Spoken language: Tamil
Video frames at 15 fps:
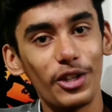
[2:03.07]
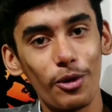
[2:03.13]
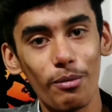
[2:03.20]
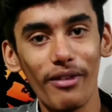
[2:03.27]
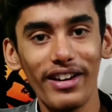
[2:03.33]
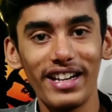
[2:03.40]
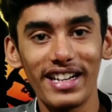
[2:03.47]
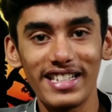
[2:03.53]
இது
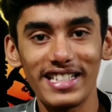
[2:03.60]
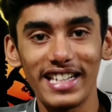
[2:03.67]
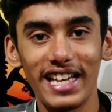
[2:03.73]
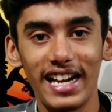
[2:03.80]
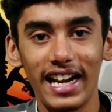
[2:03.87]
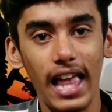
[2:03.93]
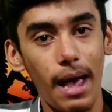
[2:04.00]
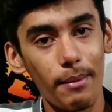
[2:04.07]
ரொம்பவே
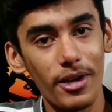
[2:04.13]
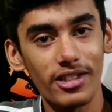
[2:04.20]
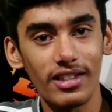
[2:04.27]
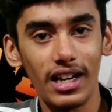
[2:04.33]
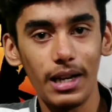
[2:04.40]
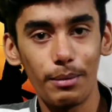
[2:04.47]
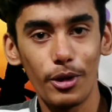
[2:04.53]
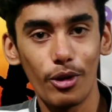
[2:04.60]
இன்ட்ரெஸ்டிங்காக இருக்குல்ல
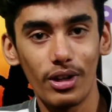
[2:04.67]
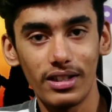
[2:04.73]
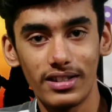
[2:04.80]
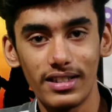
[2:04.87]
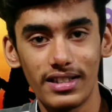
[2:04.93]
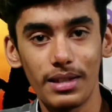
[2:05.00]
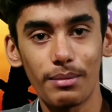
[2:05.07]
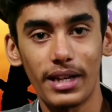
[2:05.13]
அமேசானில் இப்படி ஒரு
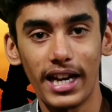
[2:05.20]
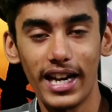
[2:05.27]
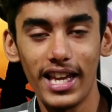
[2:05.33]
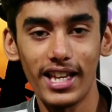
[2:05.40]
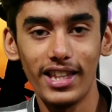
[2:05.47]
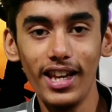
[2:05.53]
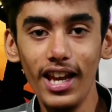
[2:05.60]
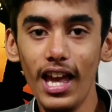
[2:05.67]
சிஸ்டம்
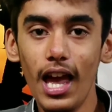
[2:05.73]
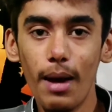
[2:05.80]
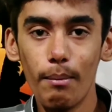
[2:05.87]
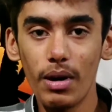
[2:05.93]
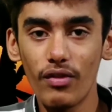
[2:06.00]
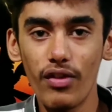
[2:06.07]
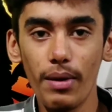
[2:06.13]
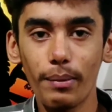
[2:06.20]
கிடையாது
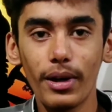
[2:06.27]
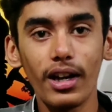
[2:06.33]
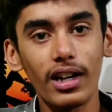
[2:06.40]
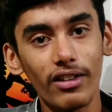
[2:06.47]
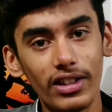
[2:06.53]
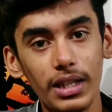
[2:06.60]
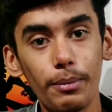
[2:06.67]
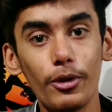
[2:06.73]
பட்
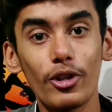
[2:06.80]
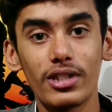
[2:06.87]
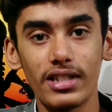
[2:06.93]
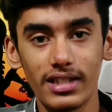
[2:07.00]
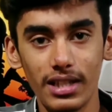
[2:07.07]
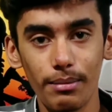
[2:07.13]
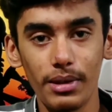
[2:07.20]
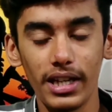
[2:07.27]
ஃப்ளிப்கார்ட்டில் வந்து இப்படி ஒரு
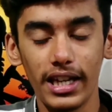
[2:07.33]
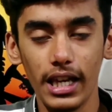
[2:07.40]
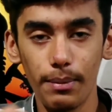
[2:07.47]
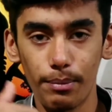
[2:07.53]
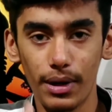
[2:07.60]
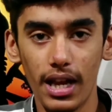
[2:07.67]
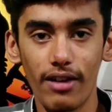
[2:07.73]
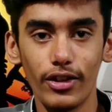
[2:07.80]
சிஸ்டம் இருக்குது
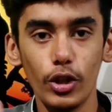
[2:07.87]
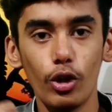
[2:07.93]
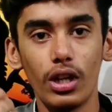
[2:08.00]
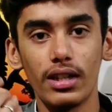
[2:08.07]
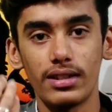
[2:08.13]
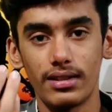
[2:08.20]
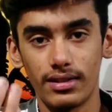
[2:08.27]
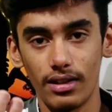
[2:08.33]
இப்போ நான் வந்து
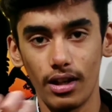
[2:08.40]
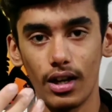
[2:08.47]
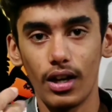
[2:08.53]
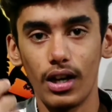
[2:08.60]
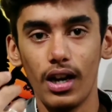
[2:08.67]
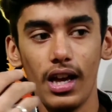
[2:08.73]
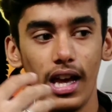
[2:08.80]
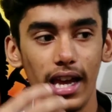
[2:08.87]
ஒரு
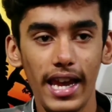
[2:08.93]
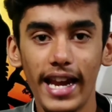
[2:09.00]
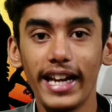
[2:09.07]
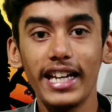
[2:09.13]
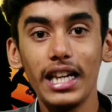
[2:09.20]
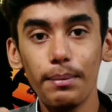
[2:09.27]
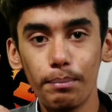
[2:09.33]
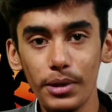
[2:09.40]

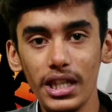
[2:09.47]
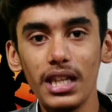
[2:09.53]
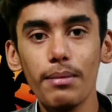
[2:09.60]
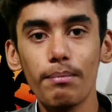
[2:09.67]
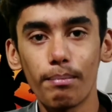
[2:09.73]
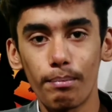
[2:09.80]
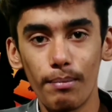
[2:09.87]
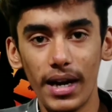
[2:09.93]
என்கிட்ட இப்போதைக்கு
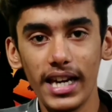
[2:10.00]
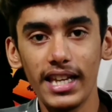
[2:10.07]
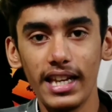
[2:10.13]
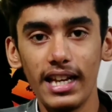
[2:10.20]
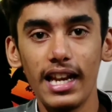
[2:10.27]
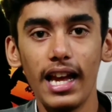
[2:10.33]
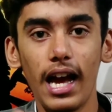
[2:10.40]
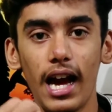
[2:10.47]
மணி
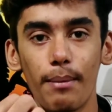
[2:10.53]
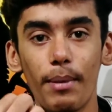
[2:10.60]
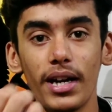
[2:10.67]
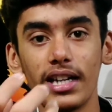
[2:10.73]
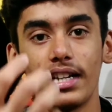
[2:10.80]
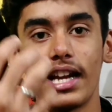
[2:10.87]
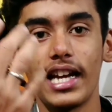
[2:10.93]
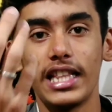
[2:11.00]
இல்லை
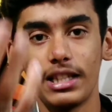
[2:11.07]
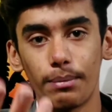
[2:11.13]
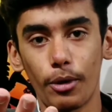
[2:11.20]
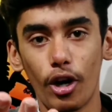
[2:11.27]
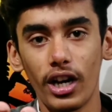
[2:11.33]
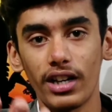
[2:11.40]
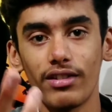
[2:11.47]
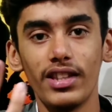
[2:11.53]
பட் நான் இந்த
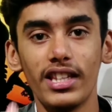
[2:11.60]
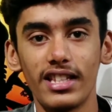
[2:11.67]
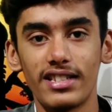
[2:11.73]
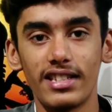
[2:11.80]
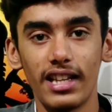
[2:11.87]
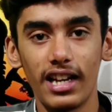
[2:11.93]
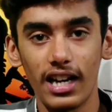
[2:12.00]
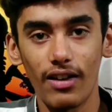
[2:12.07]
ப்ராடக்ட் வந்து இந்த
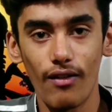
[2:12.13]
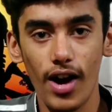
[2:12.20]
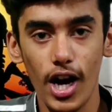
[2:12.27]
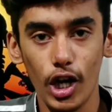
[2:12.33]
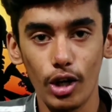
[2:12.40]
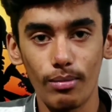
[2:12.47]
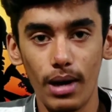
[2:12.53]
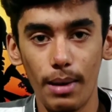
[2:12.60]
சேலை நான்
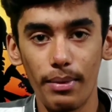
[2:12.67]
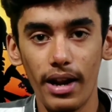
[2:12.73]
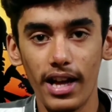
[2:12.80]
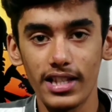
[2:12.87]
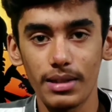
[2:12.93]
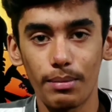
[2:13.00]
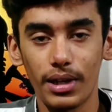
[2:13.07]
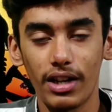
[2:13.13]
வாங்கணும் அப்படின்னு
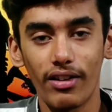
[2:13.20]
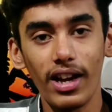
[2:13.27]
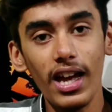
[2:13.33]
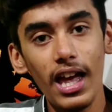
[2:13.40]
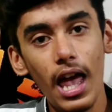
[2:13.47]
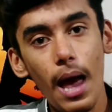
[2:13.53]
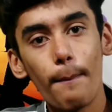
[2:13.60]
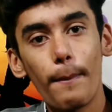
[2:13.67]
ஆசைப்பட்டவங்க
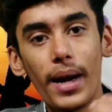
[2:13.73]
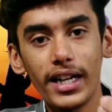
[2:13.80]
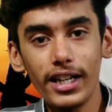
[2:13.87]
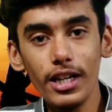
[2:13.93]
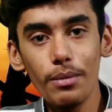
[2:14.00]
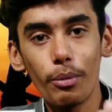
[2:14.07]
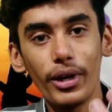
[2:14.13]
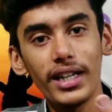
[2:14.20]

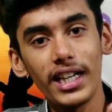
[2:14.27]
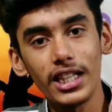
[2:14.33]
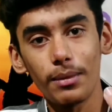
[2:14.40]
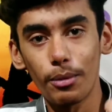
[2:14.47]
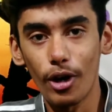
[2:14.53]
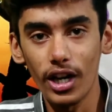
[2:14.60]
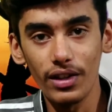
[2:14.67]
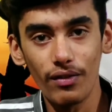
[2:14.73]
பட்டுன்னு போயிட்டு அந்த
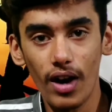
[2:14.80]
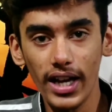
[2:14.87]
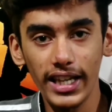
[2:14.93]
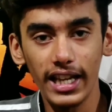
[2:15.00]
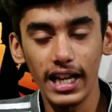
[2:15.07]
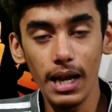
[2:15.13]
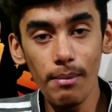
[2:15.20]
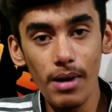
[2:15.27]
ப்ராடக்ட்
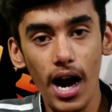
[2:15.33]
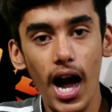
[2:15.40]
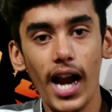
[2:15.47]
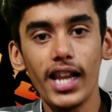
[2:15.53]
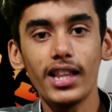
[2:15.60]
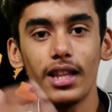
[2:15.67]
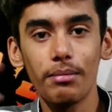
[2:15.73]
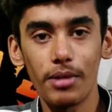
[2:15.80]
வாங்கிக்கலாம்
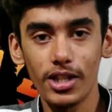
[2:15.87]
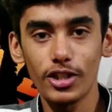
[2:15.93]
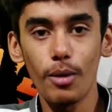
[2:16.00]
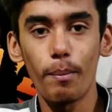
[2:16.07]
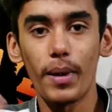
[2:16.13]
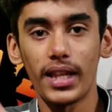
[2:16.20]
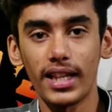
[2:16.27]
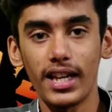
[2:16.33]
அடுத்த
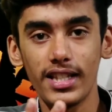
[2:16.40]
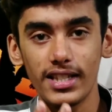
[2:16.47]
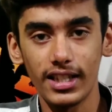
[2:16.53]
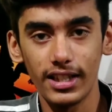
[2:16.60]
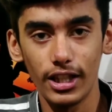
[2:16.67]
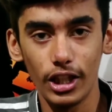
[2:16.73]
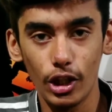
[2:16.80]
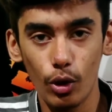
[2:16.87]
மாதம்
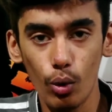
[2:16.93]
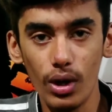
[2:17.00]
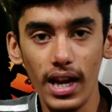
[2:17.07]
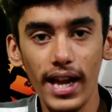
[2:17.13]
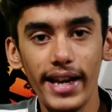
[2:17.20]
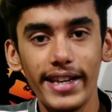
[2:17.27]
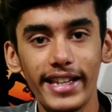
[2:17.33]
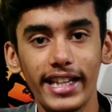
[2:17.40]
பதினஞ்சாம்
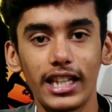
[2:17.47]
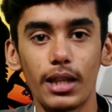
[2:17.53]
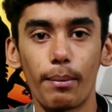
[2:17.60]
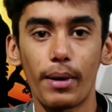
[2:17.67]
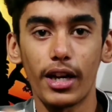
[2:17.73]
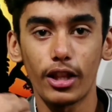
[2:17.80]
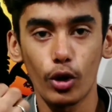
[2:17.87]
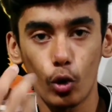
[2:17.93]
தேதிக்குள்ளே நீங்கள் அந்த
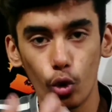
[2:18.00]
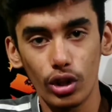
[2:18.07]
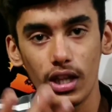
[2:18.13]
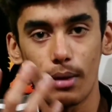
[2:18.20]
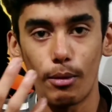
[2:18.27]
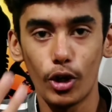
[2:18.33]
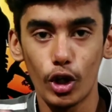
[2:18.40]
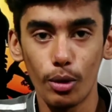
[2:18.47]
பணத்தை
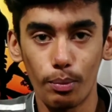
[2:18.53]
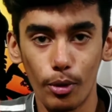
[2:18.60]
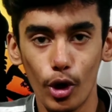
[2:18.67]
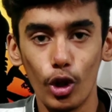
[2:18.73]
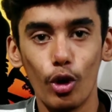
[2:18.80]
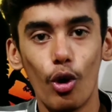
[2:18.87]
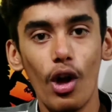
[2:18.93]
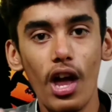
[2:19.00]
கொடுத்தா மட்டும்
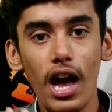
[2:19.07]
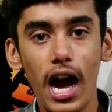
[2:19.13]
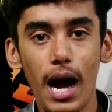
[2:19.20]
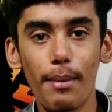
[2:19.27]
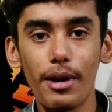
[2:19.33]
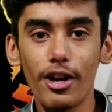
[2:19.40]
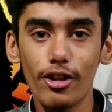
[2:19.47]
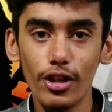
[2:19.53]
போதும்
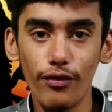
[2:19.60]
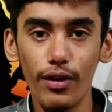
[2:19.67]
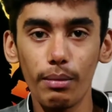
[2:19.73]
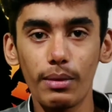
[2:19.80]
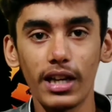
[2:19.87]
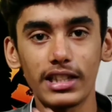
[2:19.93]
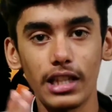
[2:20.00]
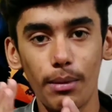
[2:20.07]
அப்படின்னு வந்து
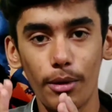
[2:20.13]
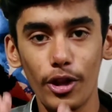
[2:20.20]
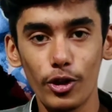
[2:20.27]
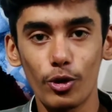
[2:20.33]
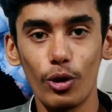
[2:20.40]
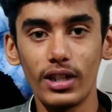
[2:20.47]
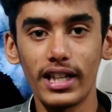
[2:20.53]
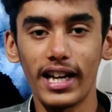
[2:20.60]
ஃப்ளிப்கார்ட் தரப்புல
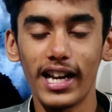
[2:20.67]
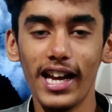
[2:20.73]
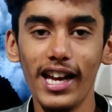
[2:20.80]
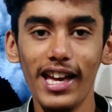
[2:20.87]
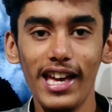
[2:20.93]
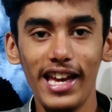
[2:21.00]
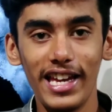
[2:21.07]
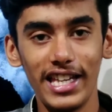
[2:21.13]
வந்து சொல்லிட்டாங்க
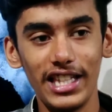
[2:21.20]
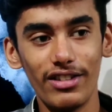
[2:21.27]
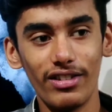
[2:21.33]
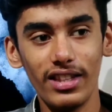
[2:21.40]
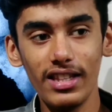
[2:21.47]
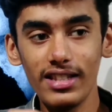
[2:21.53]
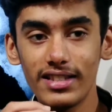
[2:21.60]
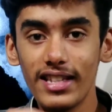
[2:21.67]
இது
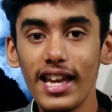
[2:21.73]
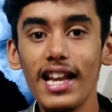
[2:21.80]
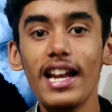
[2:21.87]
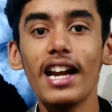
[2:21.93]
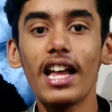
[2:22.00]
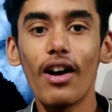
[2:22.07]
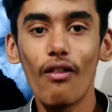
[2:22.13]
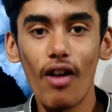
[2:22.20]
வந்து
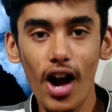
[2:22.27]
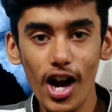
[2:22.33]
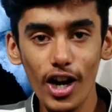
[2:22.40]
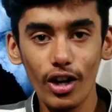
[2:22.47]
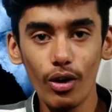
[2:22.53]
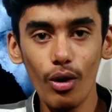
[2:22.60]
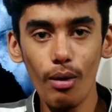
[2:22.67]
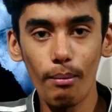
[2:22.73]
சேலை நான்
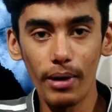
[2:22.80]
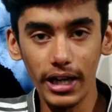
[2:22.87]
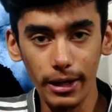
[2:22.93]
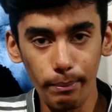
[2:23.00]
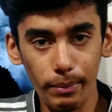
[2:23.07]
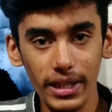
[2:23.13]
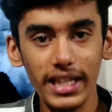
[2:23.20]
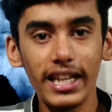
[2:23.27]
வாங்கணும் பட்
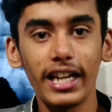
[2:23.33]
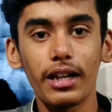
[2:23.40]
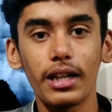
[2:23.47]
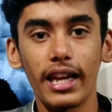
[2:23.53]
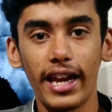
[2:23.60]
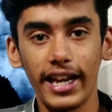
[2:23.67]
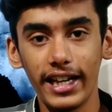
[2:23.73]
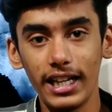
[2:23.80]
இப்போதைக்கு
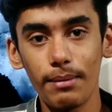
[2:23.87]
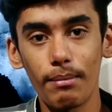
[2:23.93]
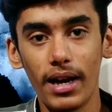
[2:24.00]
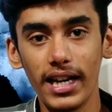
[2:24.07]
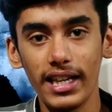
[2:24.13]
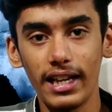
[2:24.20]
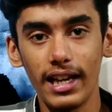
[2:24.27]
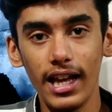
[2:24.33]
எனக்கு என்கிட்ட
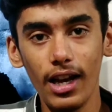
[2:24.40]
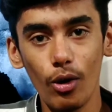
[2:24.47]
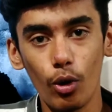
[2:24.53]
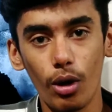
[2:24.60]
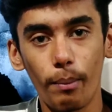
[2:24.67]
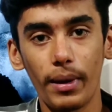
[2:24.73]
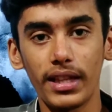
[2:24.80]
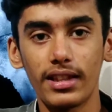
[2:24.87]
மணி இல்லை
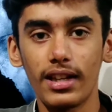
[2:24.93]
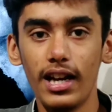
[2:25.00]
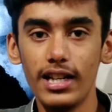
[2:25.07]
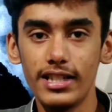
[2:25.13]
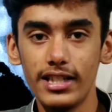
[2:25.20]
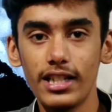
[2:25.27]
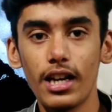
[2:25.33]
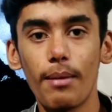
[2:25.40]
ஒரு பத்து
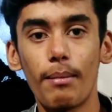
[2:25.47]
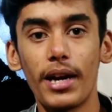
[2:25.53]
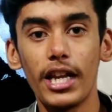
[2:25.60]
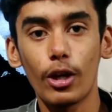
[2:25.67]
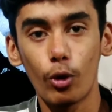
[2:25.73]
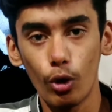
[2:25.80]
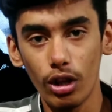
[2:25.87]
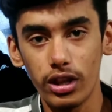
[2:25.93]
நாள் ஜின்னு நான்
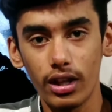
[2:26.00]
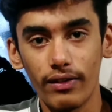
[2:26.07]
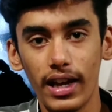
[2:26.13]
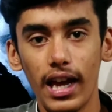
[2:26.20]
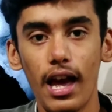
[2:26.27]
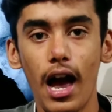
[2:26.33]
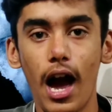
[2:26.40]
மணி கொடுத்துருவேன்